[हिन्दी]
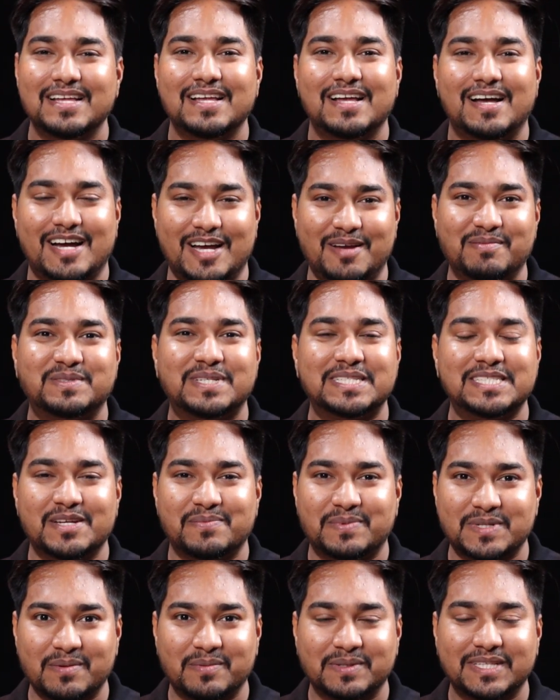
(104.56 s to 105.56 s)
आई एम संजय
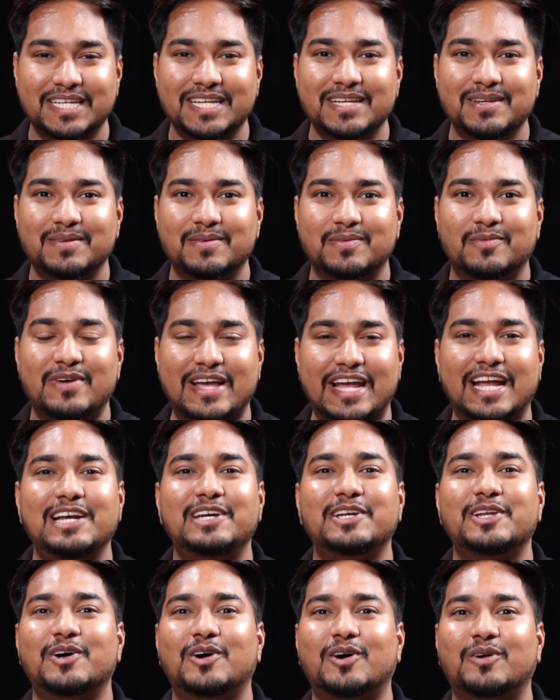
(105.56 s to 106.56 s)
प्रजापति
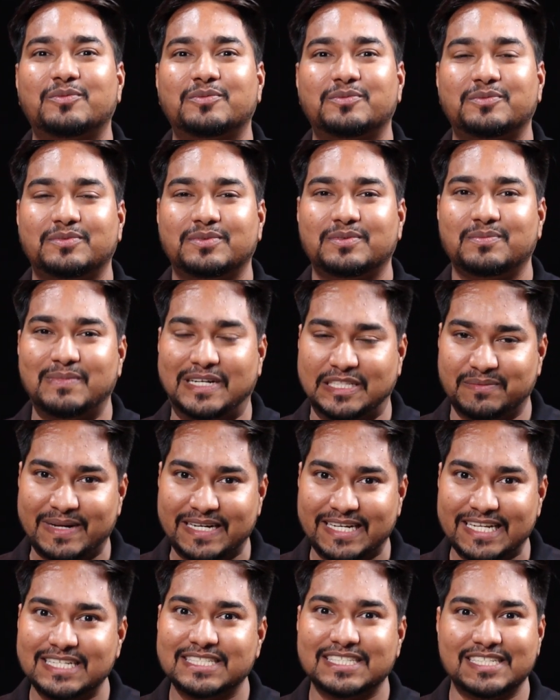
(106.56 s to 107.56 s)
फैकल्टी ऑफ
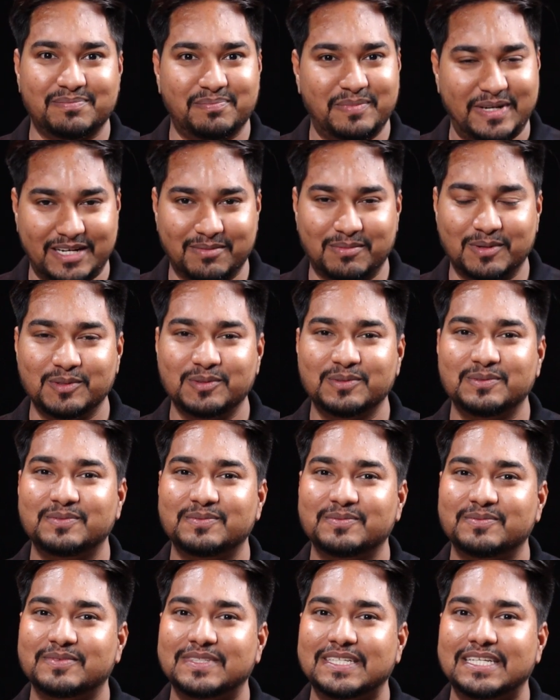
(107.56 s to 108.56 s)
मैथमेटिक्स इन पी डब्ल्यू
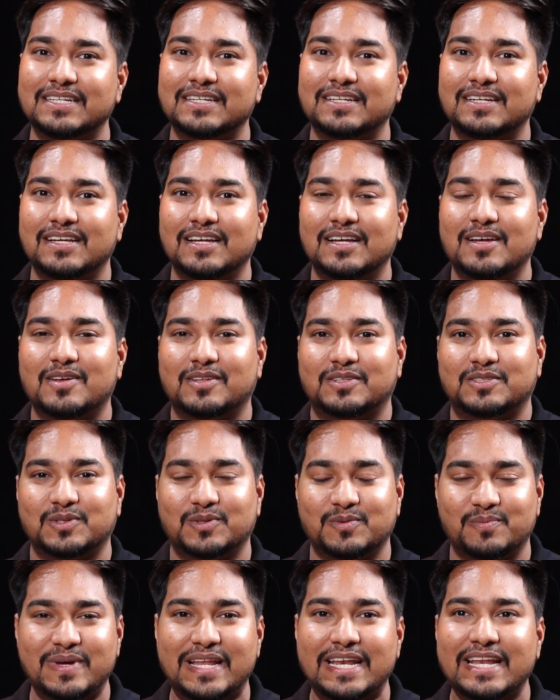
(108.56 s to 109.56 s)
सो
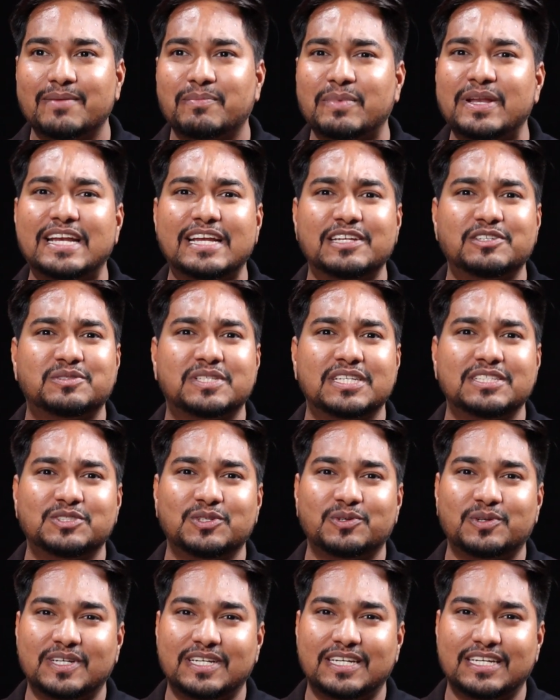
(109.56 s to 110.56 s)
so, मैंने अपनी ग्रेजुएशन जो
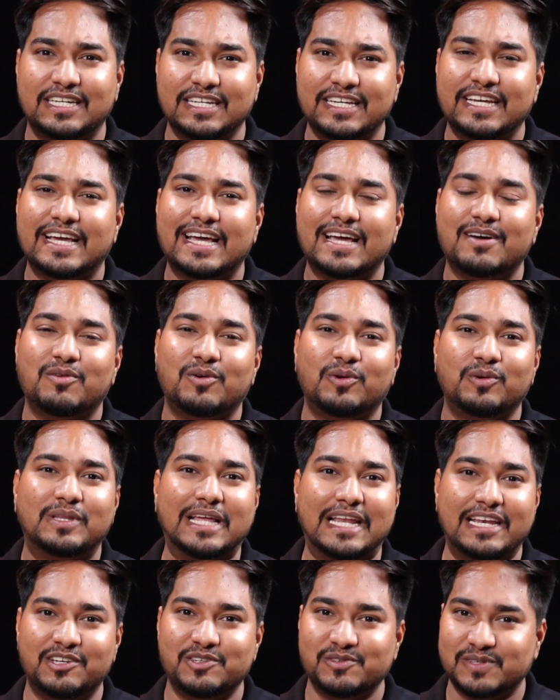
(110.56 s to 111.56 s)
की है वो
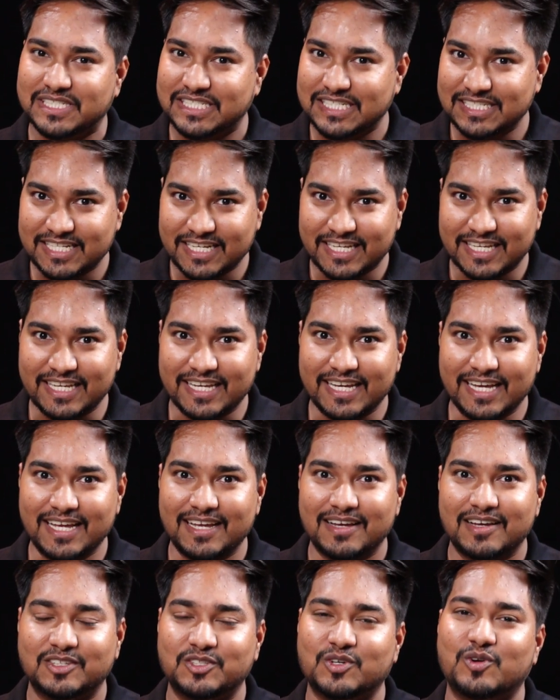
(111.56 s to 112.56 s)
दिल्ली यूनिवर्सिटी से की है
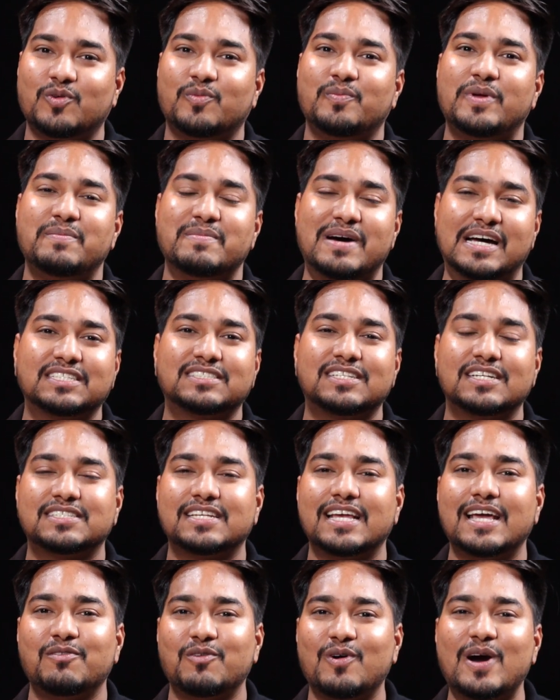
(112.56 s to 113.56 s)
जो मेरी मास्टर्स
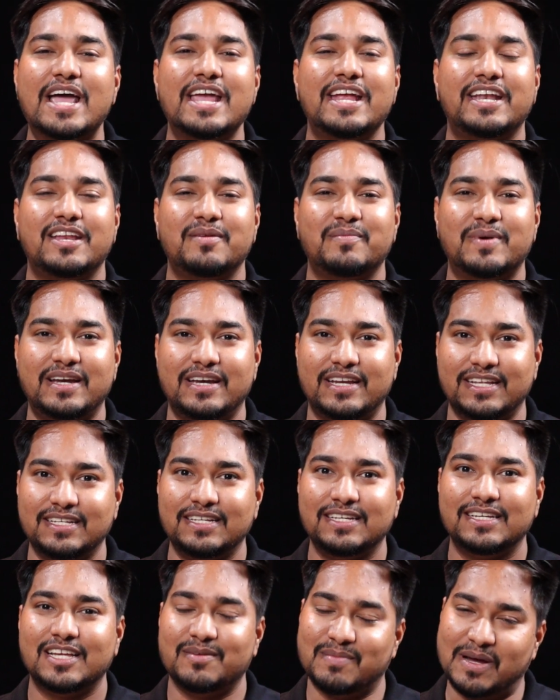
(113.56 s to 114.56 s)
है वो आईआईटी मंडी
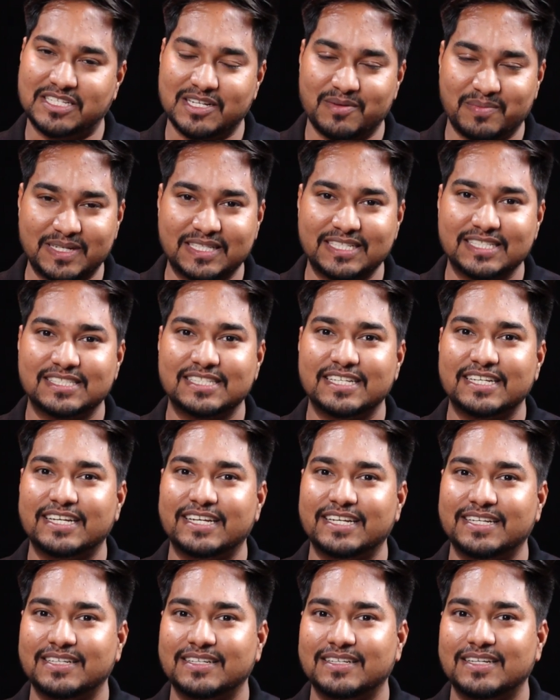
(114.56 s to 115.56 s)
हिमाचल प्रदेश से है
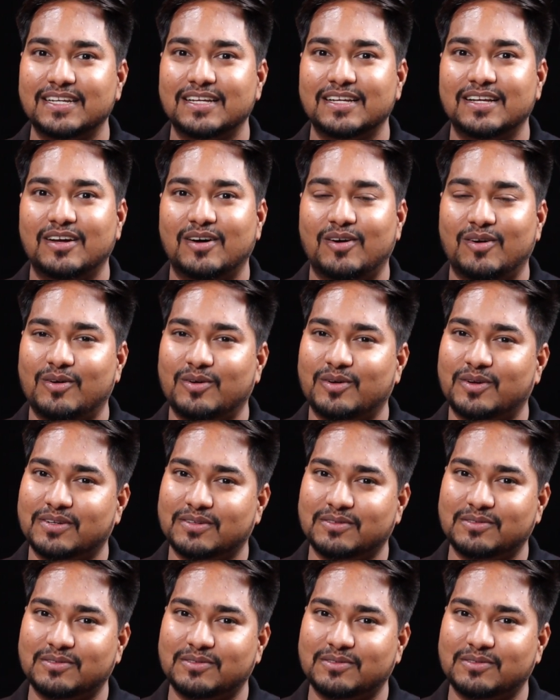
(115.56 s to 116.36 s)
और